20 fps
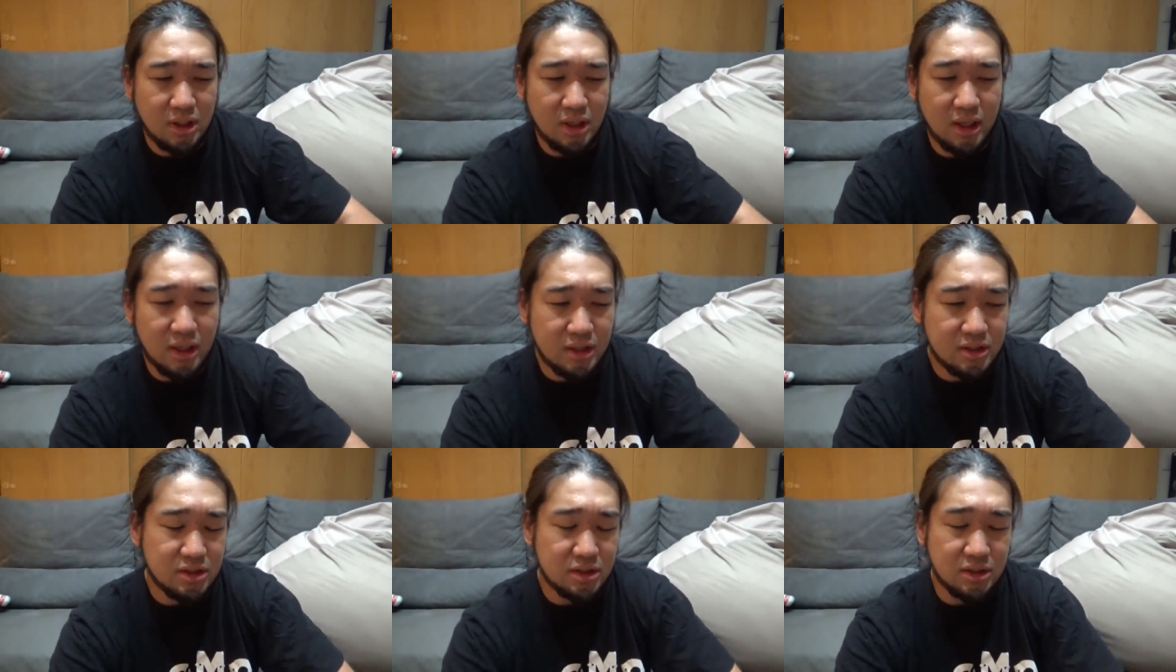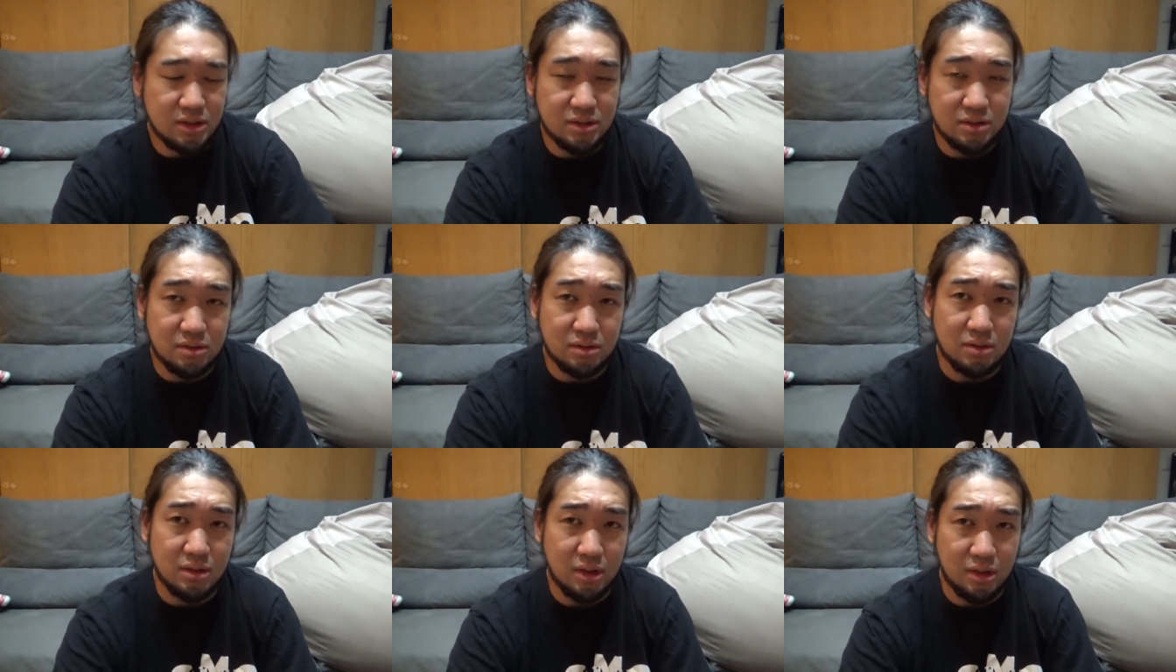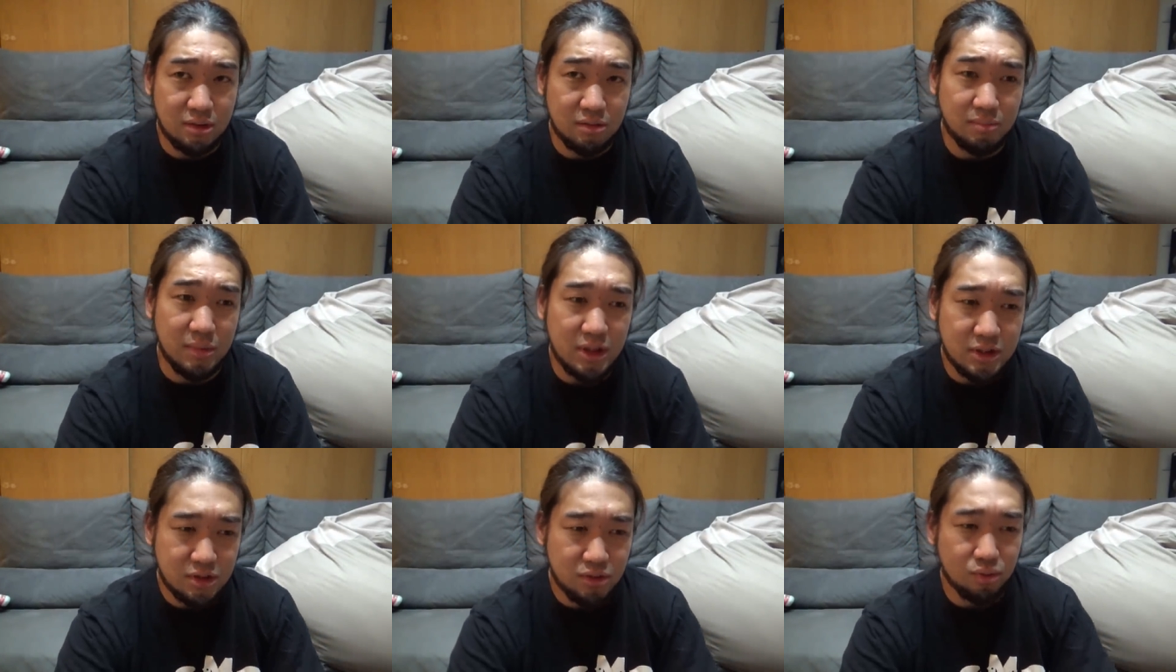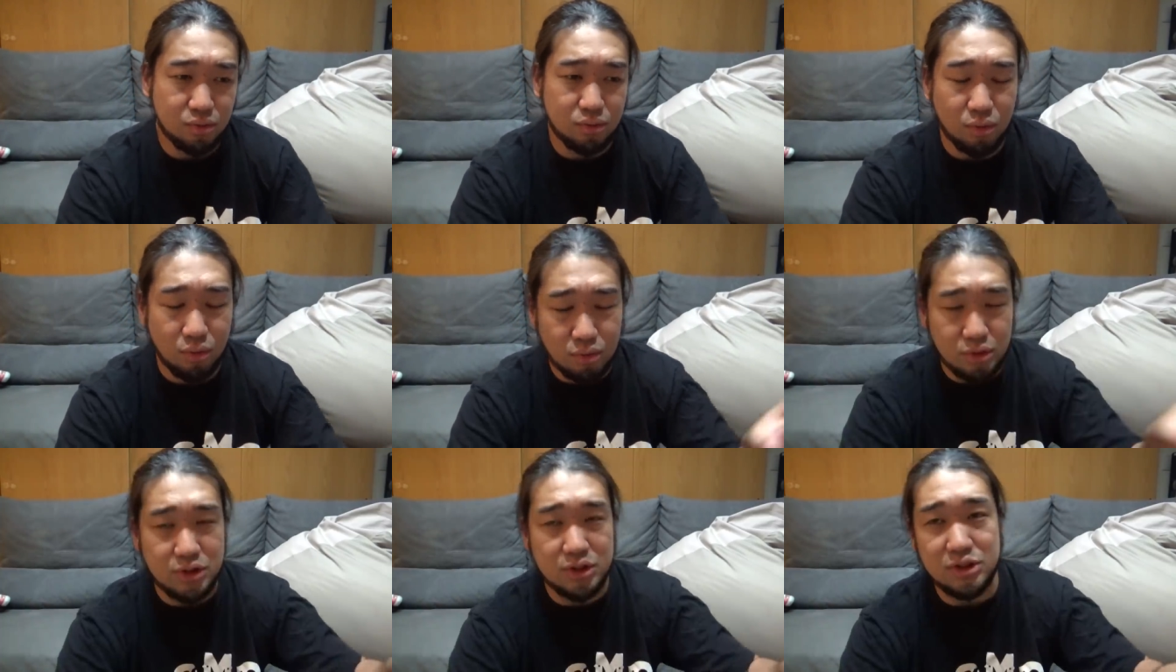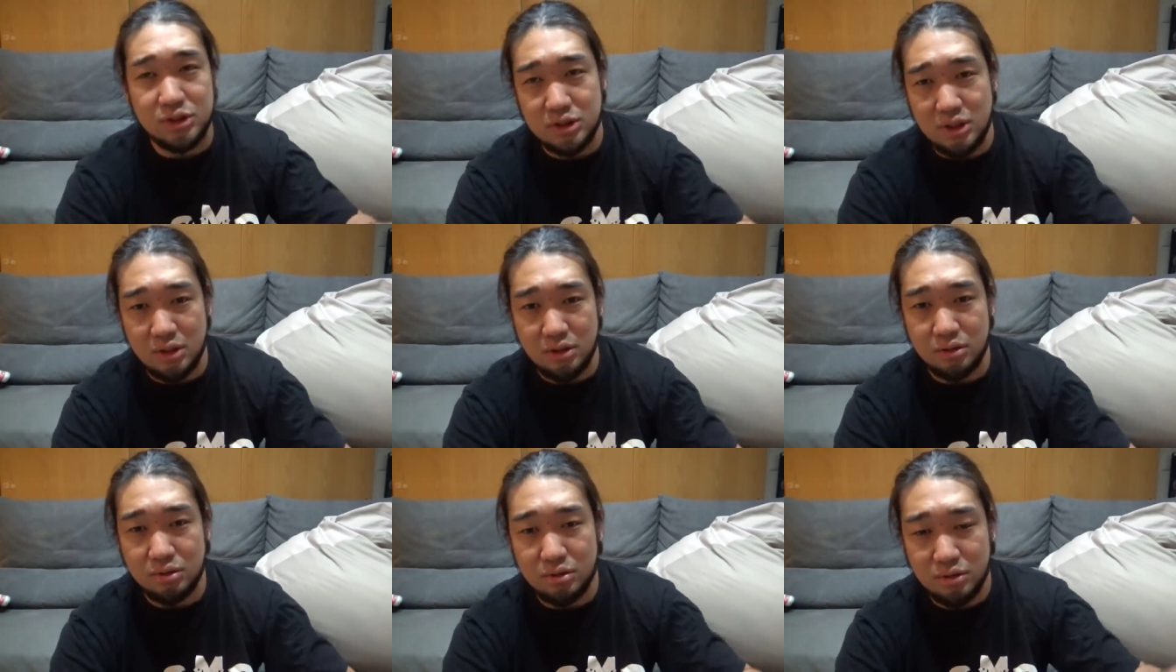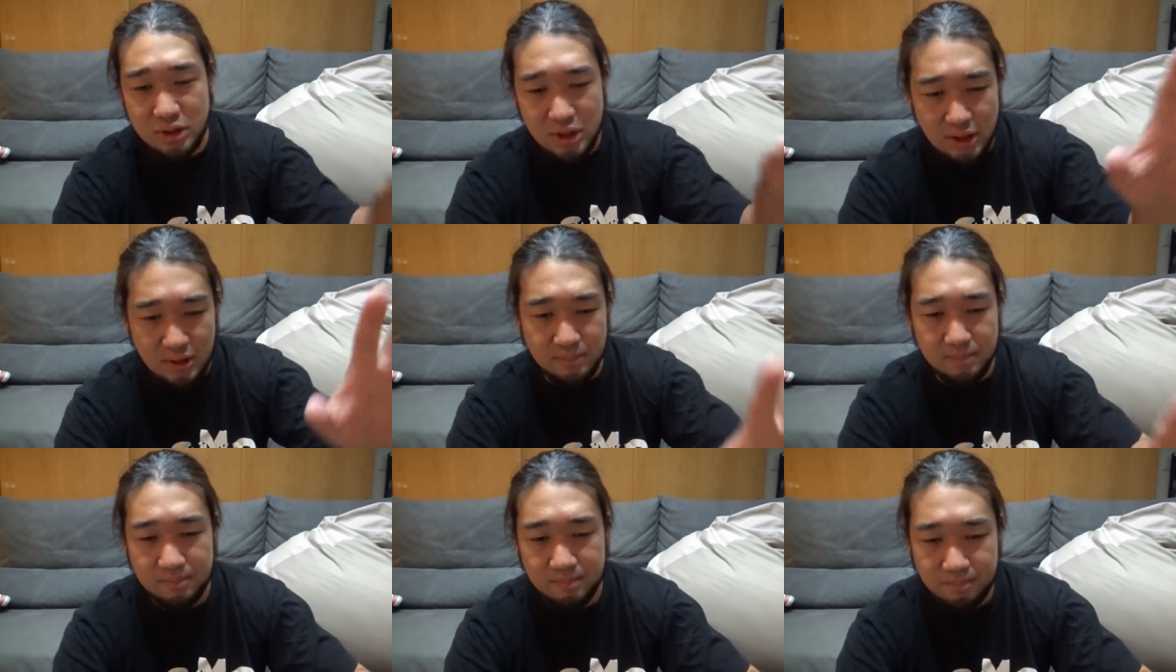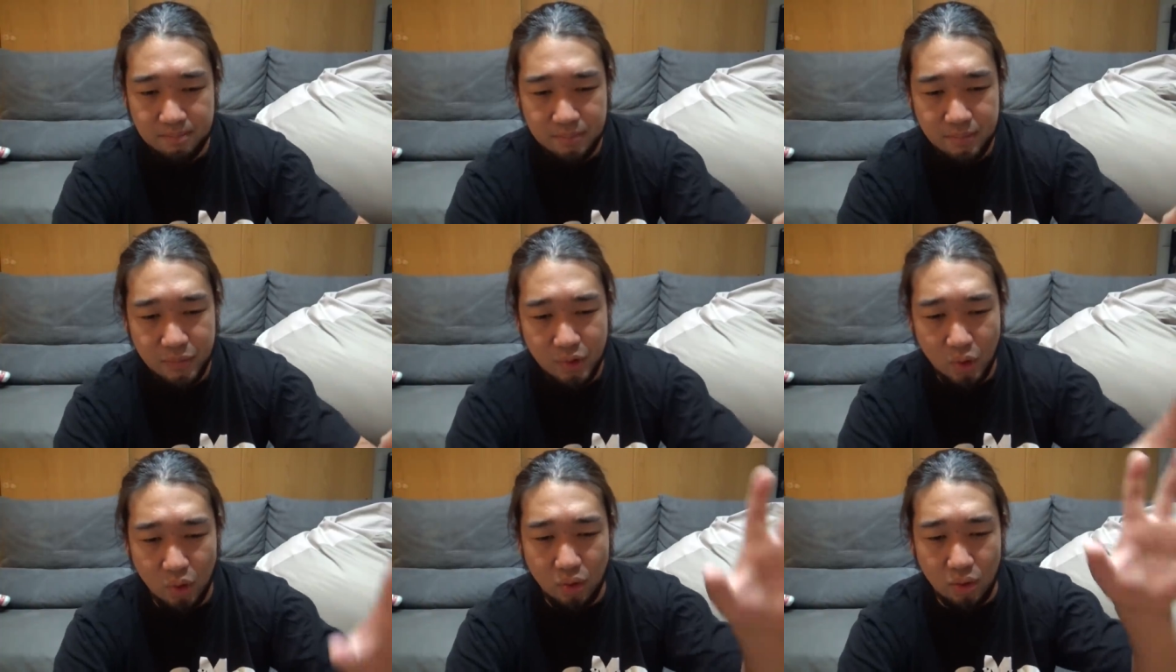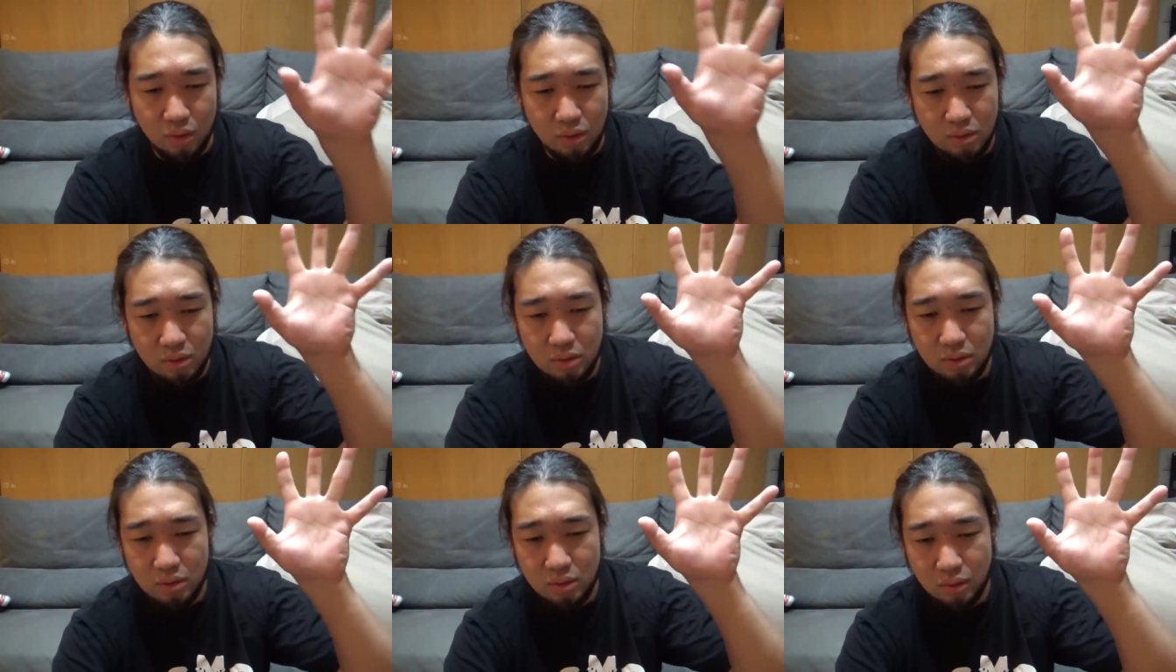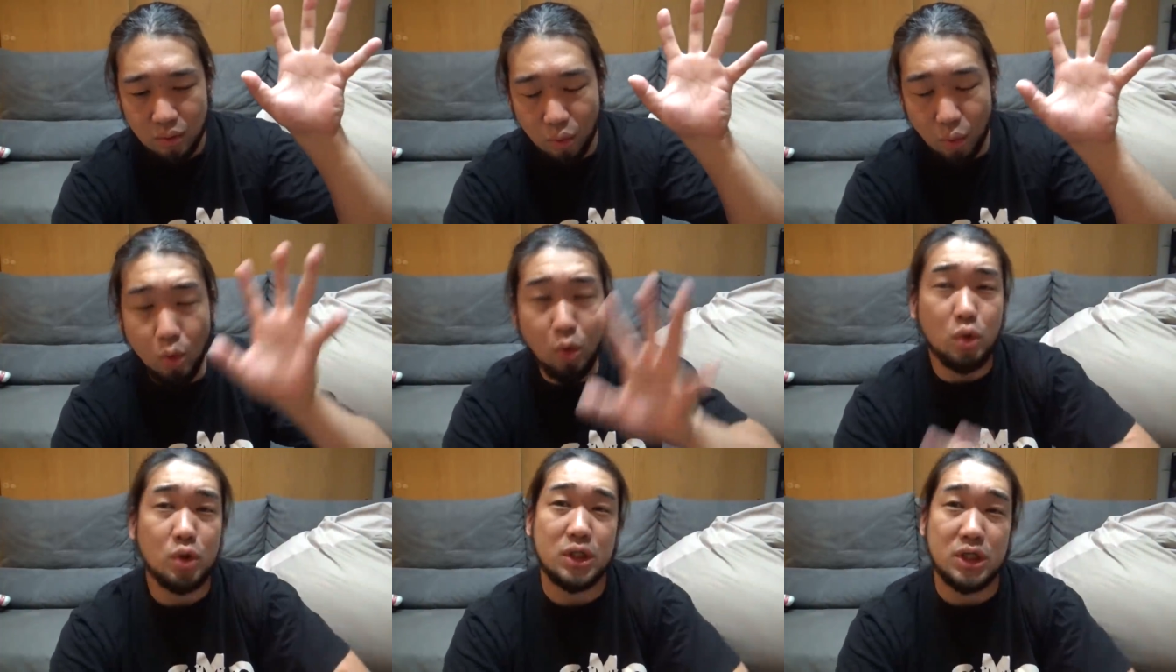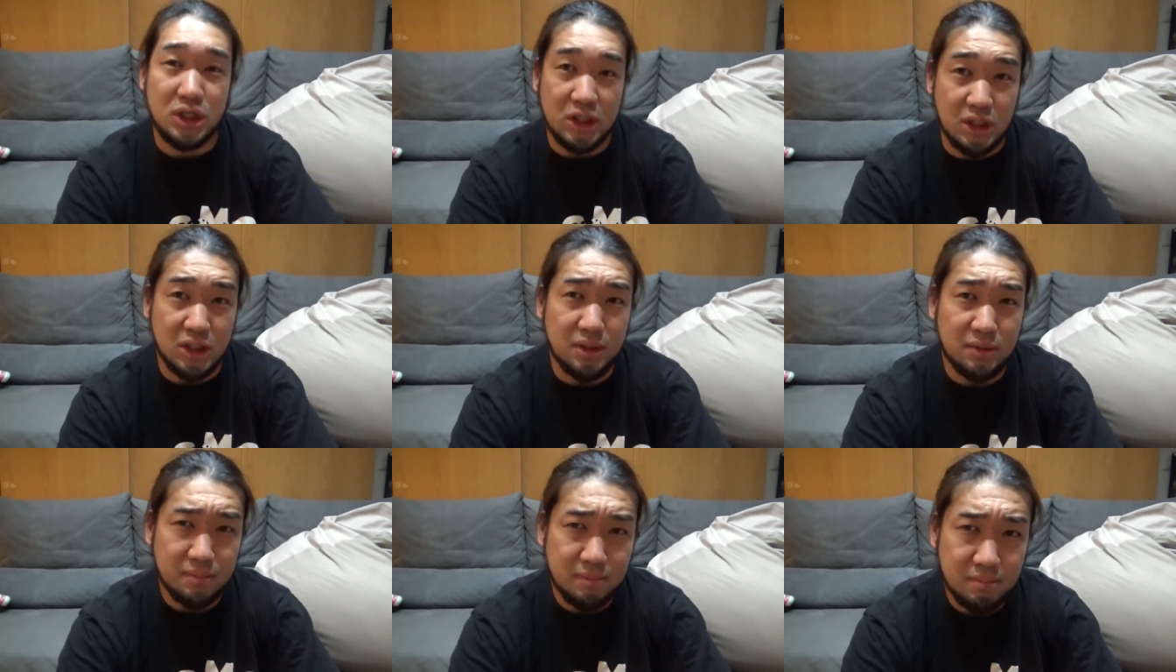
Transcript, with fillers: アラジンが住んでる町を統治してる国の王妃